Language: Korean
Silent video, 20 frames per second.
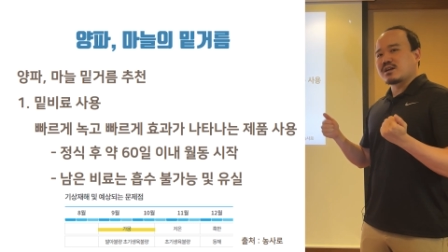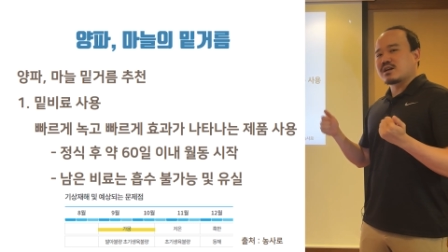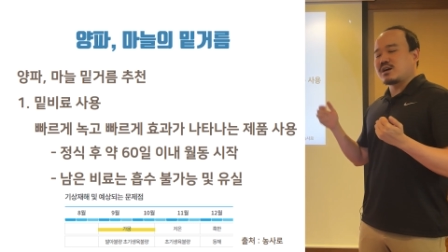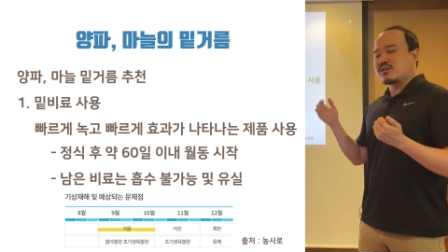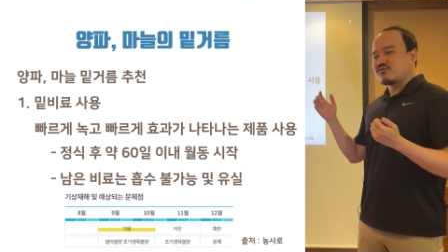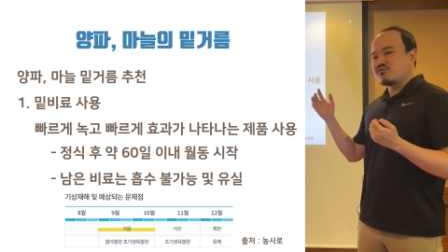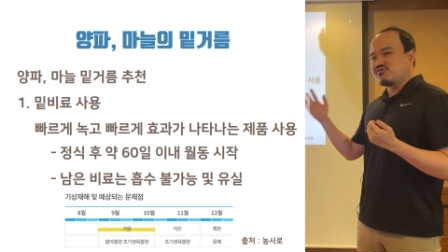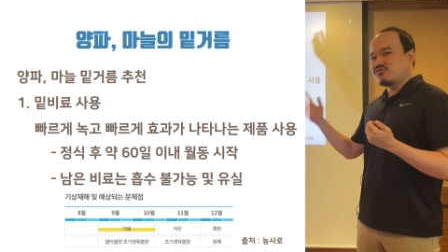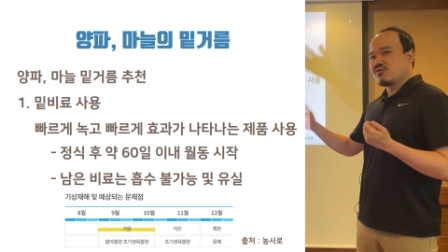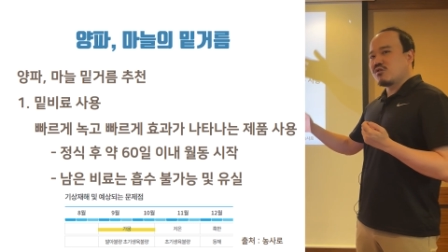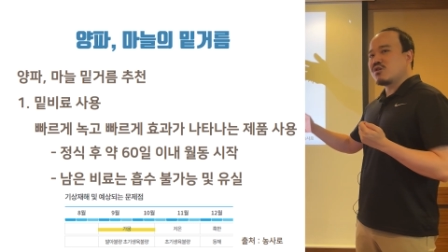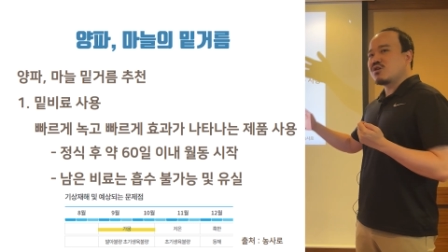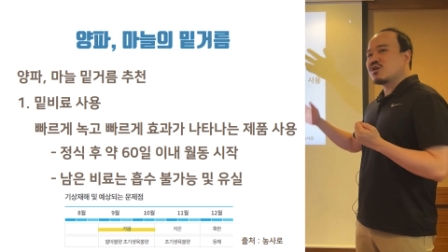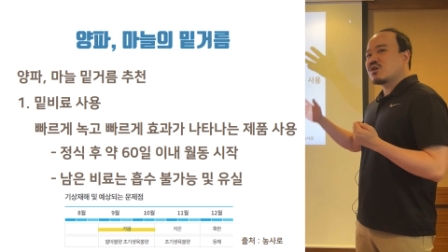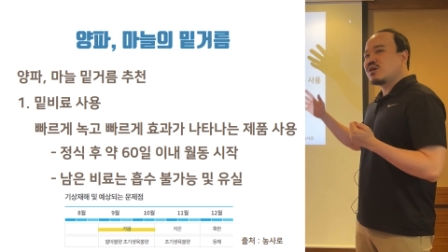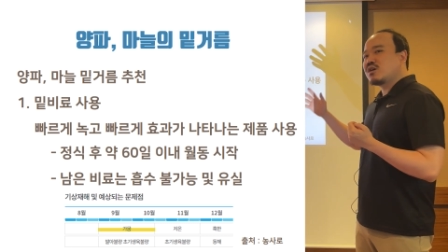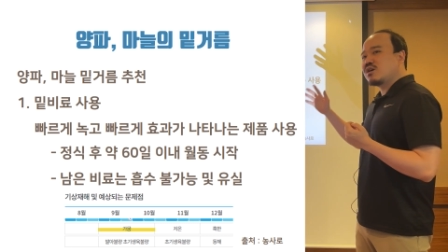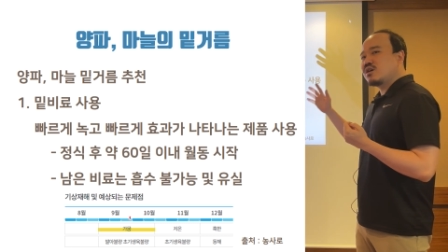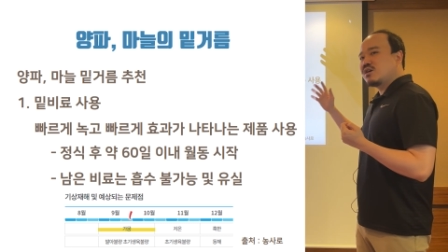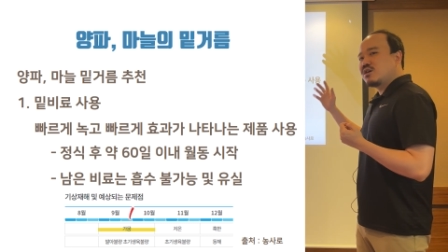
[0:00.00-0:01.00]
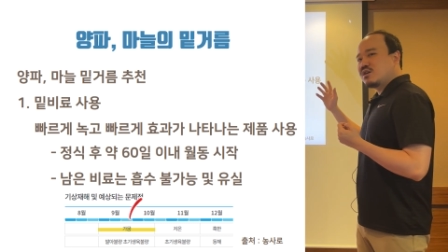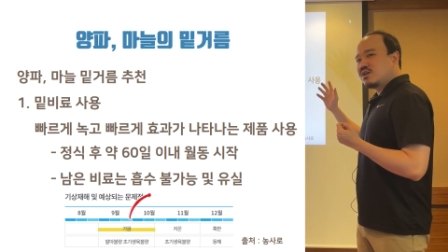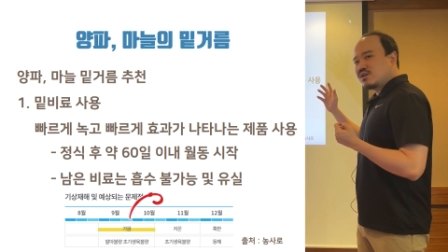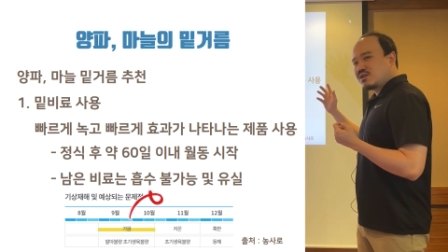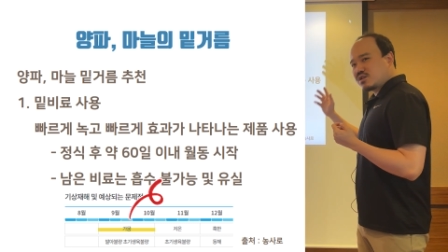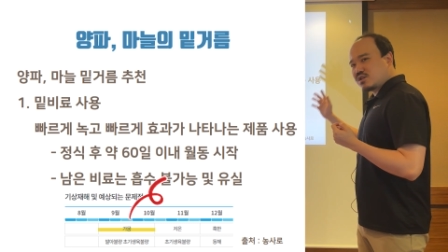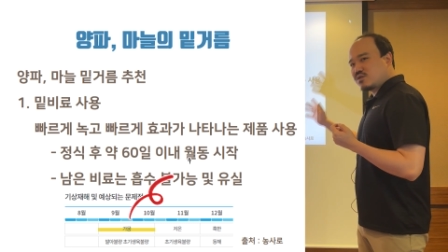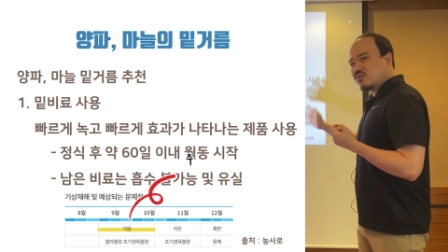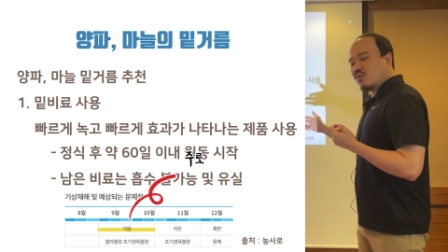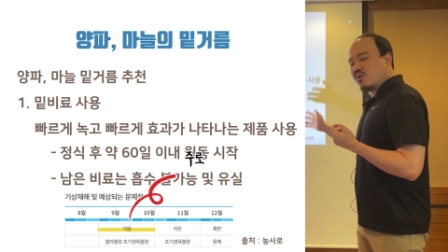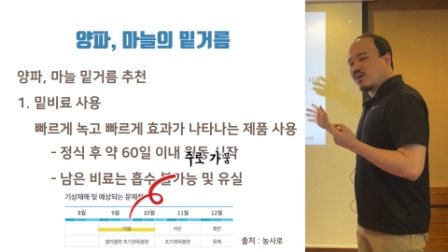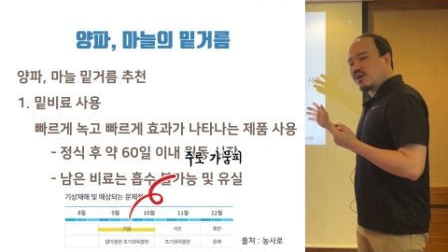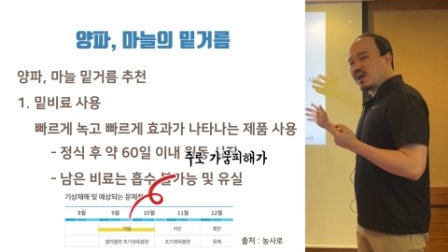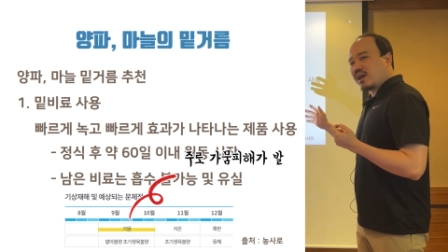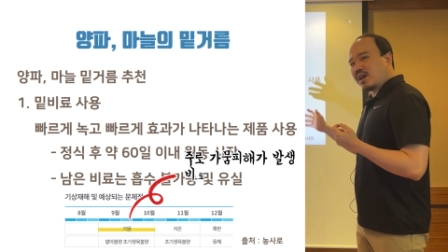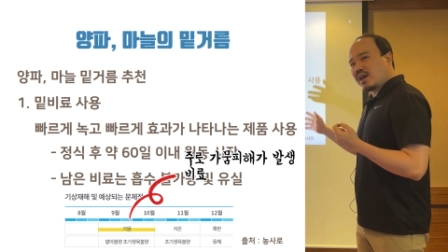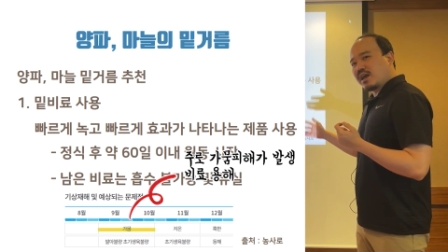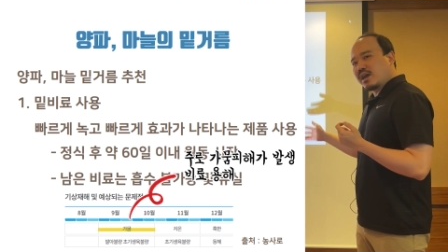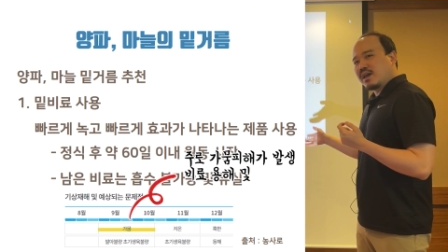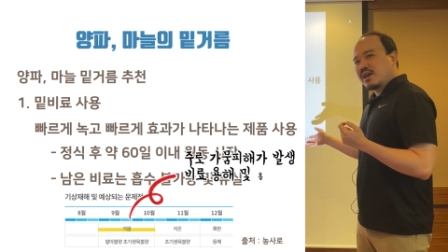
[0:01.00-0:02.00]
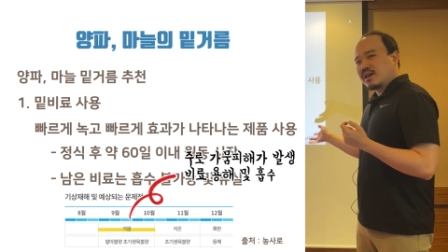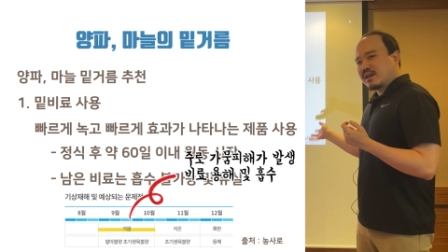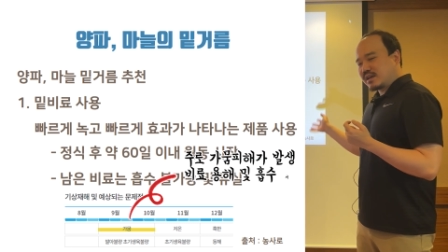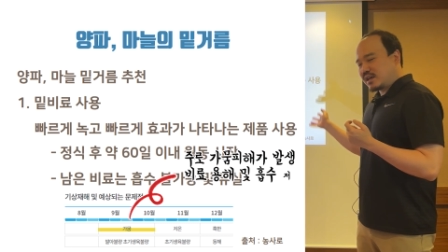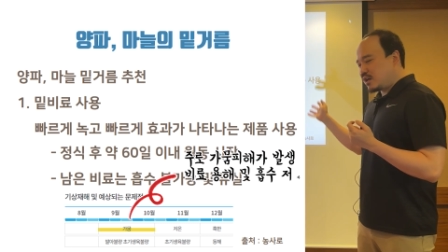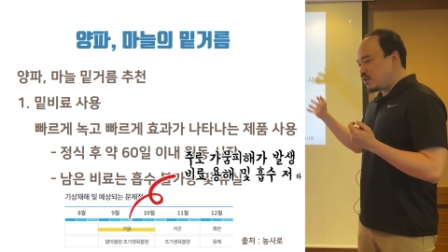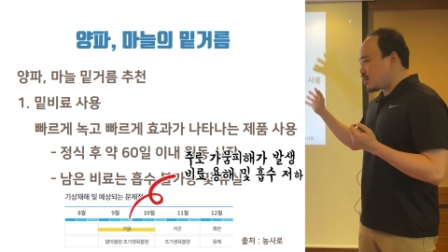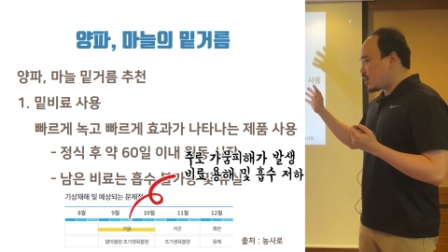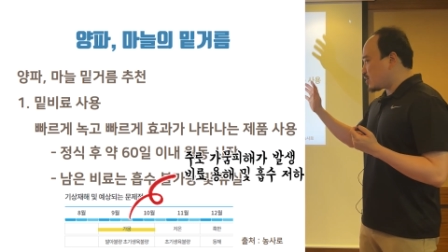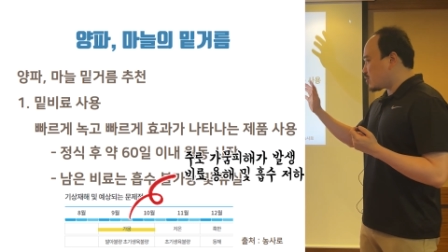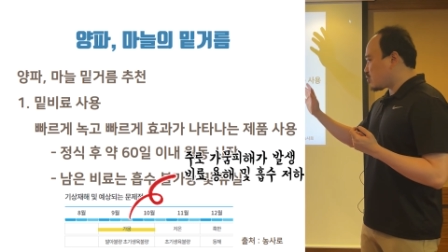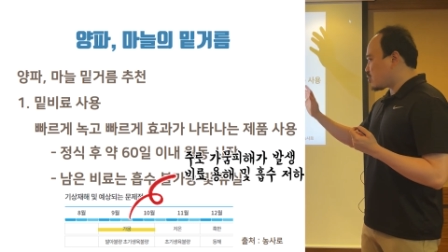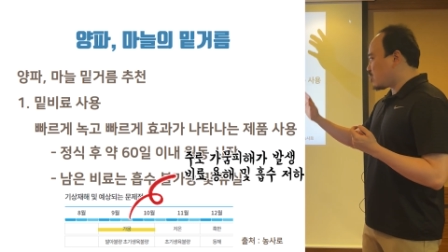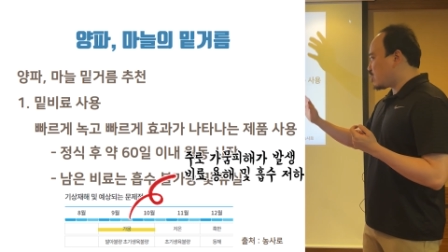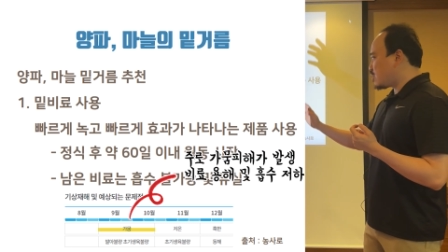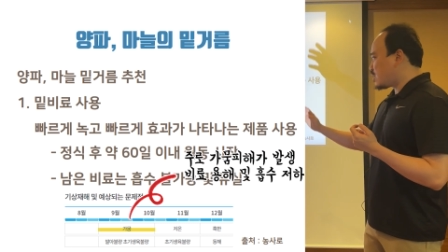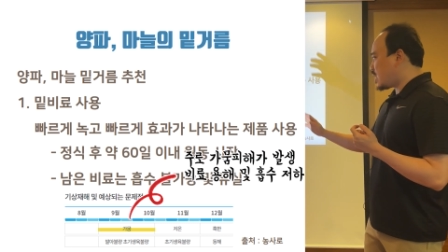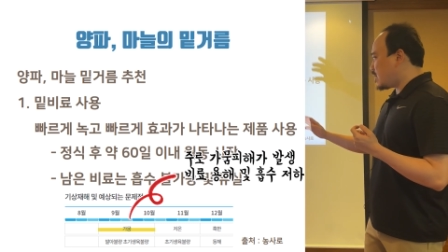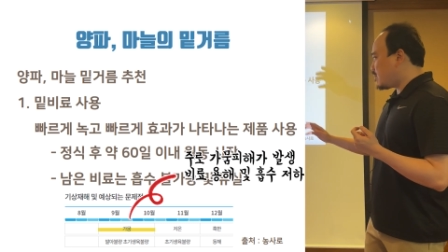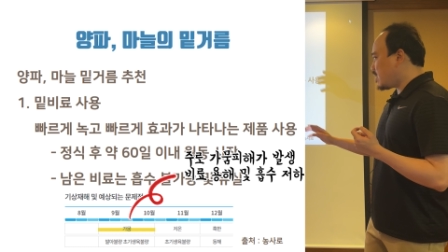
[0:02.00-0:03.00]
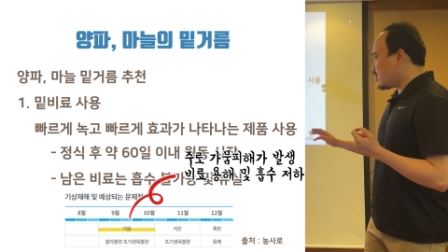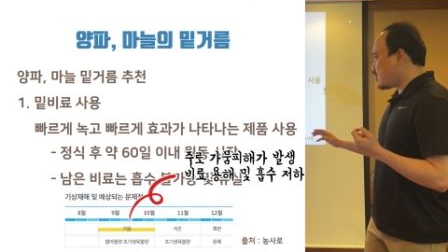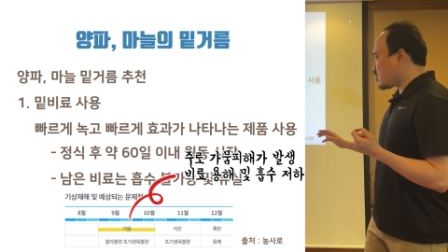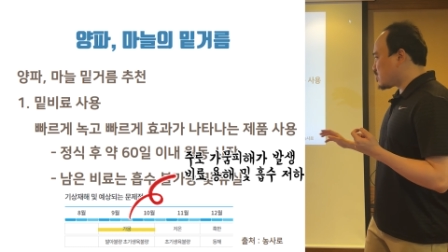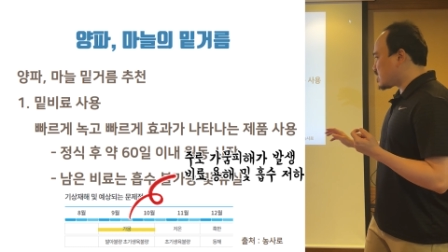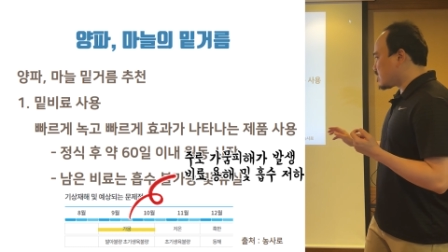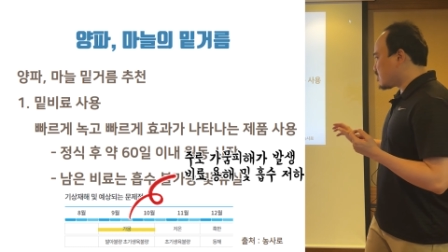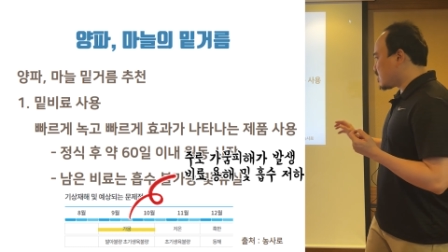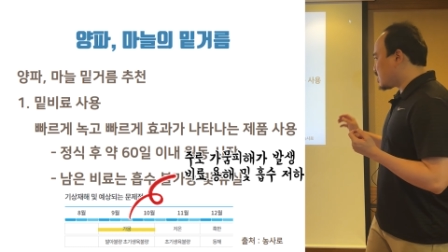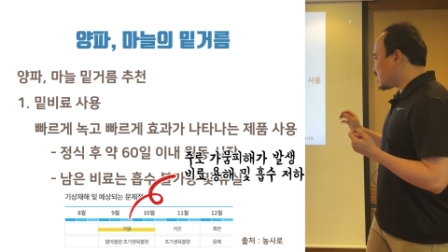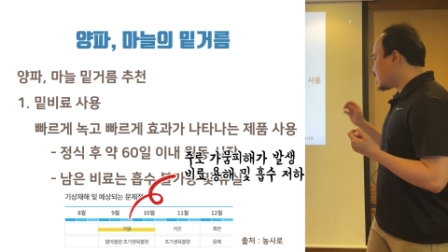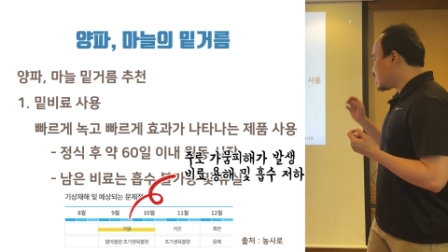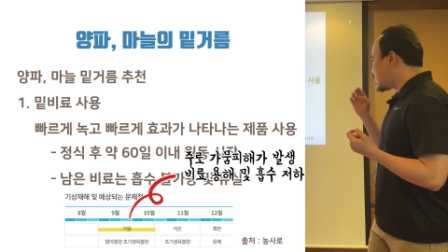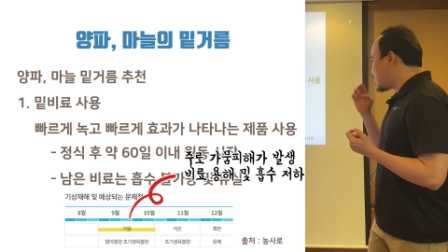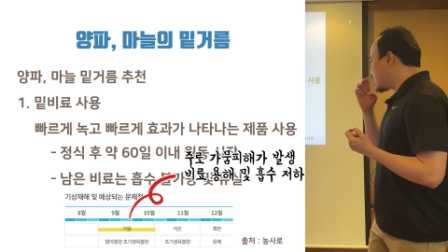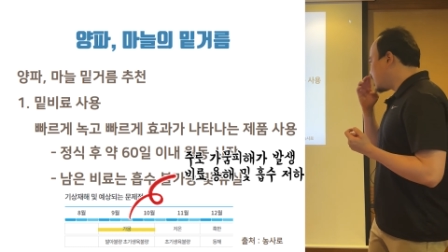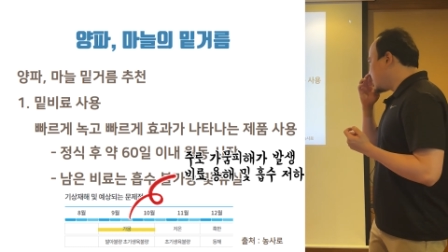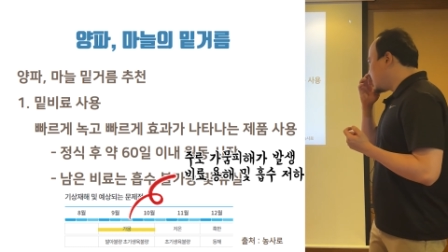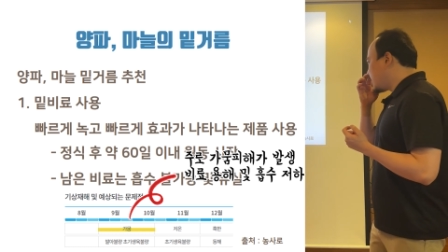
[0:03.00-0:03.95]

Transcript: 그러니까 9월과 10월에 기상 조건을 살펴보시면은